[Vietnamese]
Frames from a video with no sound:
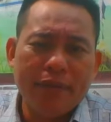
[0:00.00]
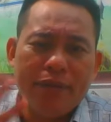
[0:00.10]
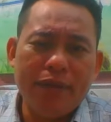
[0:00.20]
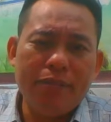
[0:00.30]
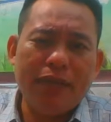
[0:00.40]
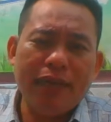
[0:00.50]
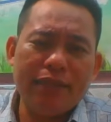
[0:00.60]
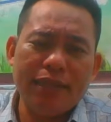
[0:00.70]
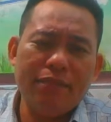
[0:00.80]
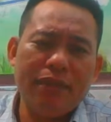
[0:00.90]
lên mà anh
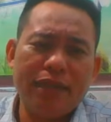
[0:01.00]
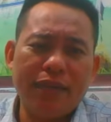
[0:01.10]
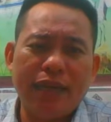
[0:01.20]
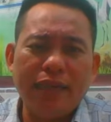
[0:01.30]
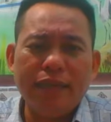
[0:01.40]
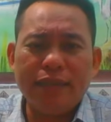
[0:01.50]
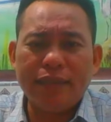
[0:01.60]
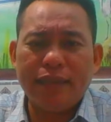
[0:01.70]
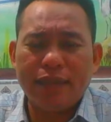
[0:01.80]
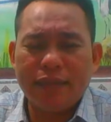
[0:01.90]
xin mà cái,
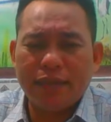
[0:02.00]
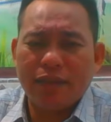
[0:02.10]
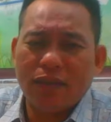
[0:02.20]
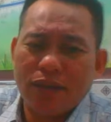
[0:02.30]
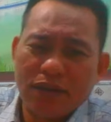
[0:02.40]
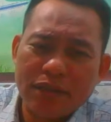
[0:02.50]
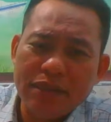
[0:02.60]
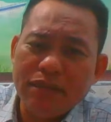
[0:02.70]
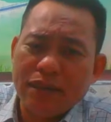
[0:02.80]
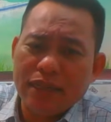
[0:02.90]
ờ,
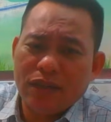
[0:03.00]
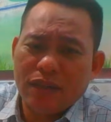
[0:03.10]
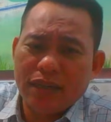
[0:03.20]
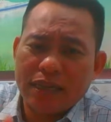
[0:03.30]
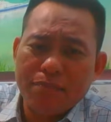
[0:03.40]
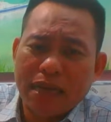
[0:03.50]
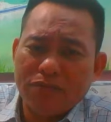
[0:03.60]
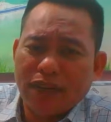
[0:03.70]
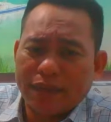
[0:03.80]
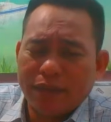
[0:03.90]
đưa cái gọi là cái mã
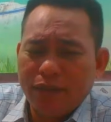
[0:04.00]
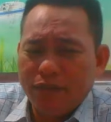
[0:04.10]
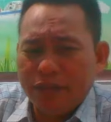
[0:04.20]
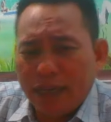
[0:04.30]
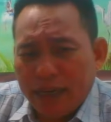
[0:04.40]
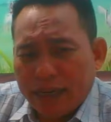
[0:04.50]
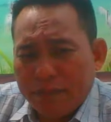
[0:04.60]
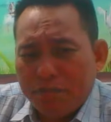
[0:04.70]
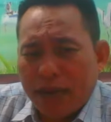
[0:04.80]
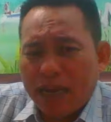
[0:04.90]
vạch lên đây là
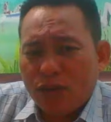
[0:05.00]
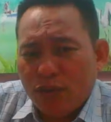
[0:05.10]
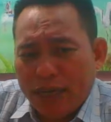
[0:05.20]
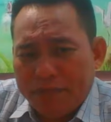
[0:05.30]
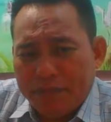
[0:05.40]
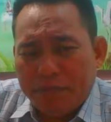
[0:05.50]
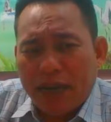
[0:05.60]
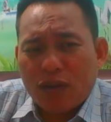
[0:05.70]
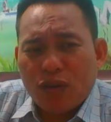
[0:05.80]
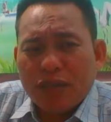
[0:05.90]
cái mã của em
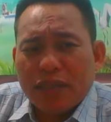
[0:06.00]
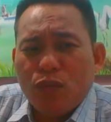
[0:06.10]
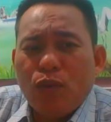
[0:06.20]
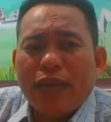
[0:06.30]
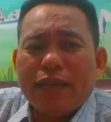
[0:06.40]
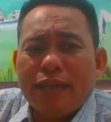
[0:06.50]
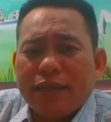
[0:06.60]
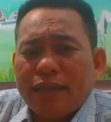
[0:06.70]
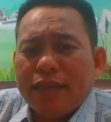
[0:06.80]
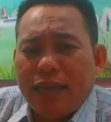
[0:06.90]
bà con cứ quét cho
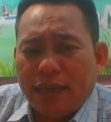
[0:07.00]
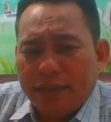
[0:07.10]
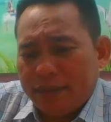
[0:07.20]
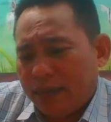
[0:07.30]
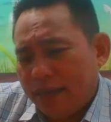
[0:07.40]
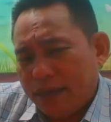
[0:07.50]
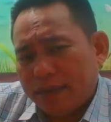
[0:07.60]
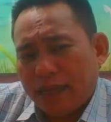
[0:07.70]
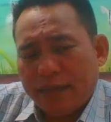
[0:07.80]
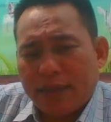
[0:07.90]
cho nó nhanh trời đất
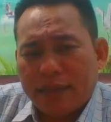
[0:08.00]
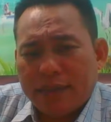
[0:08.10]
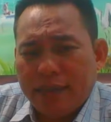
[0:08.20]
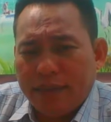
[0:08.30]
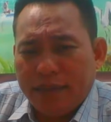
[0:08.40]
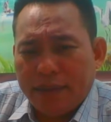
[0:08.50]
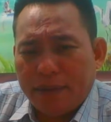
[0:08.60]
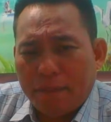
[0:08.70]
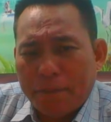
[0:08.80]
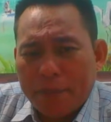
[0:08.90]
thánh thần thiên địa
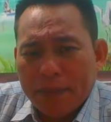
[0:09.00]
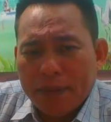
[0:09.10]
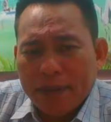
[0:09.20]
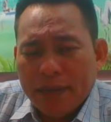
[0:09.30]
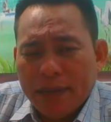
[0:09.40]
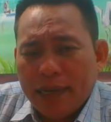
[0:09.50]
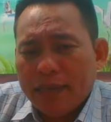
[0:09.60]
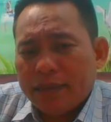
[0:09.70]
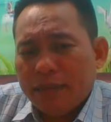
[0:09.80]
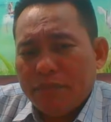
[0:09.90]

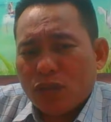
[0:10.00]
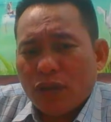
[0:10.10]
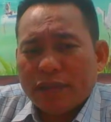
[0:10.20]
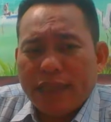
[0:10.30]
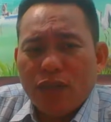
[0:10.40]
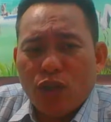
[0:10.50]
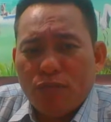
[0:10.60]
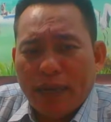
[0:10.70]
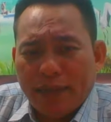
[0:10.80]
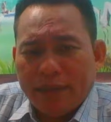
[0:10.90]
anh xin mà còn tiến độ
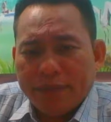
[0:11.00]
mày